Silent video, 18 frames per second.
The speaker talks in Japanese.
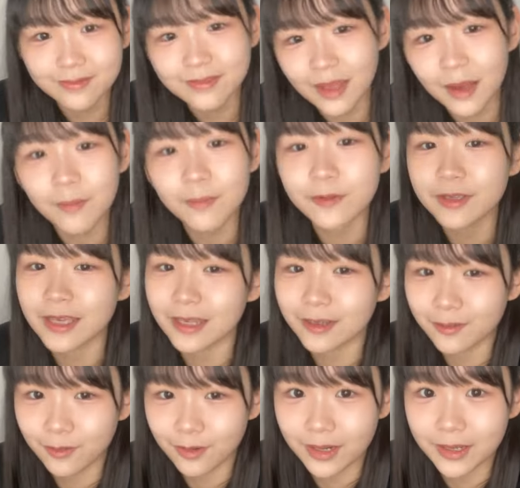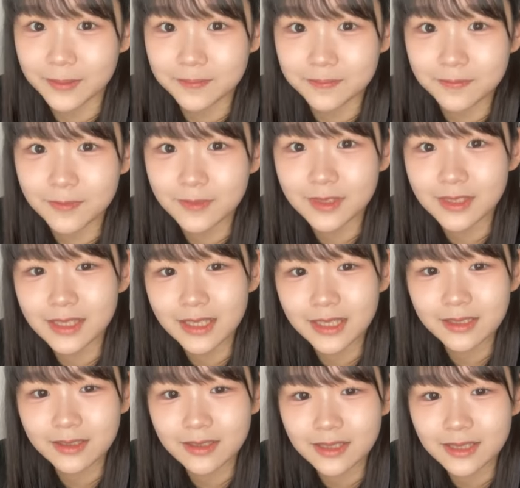多分言えるこれちち
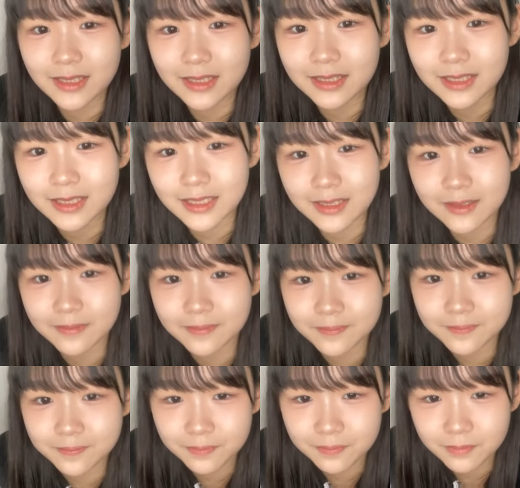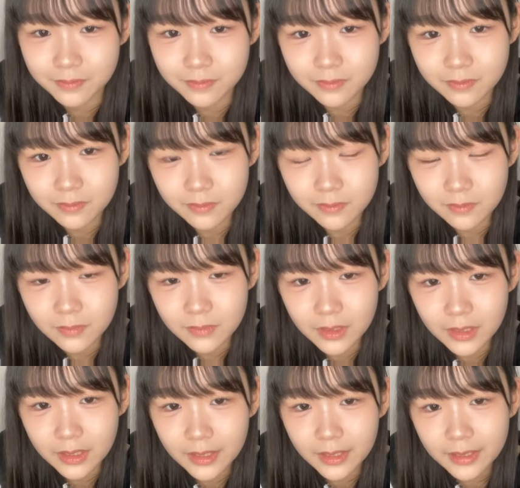ちち
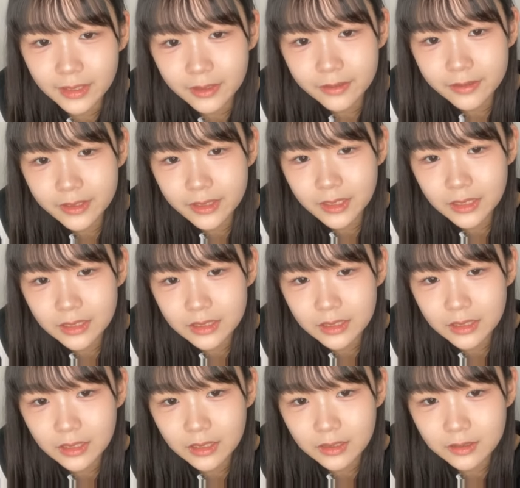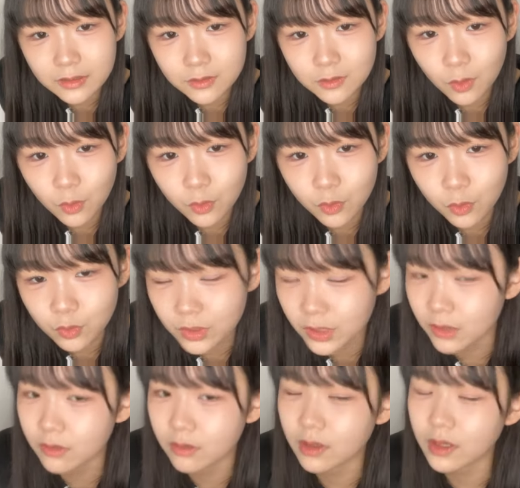ちキラキラ東予っ
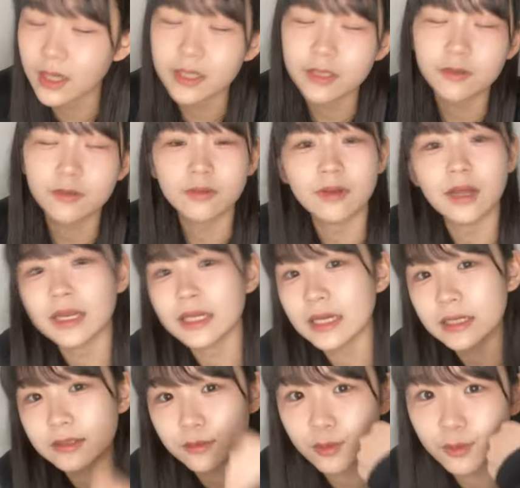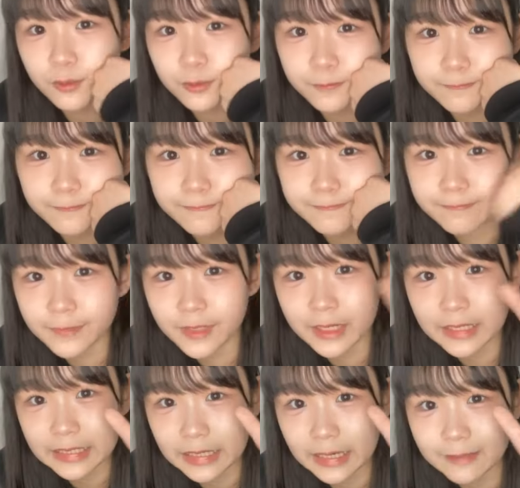ていうのか完了ありがとう
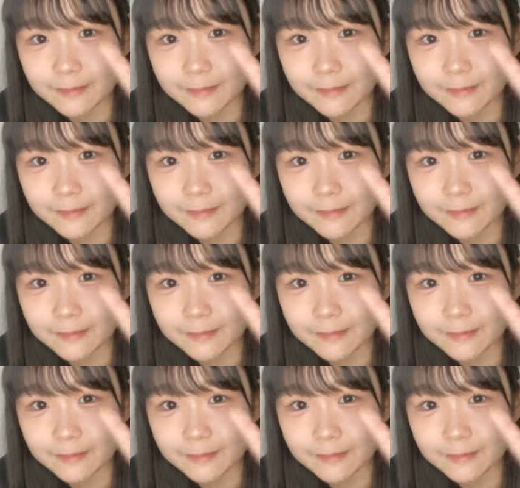キラキ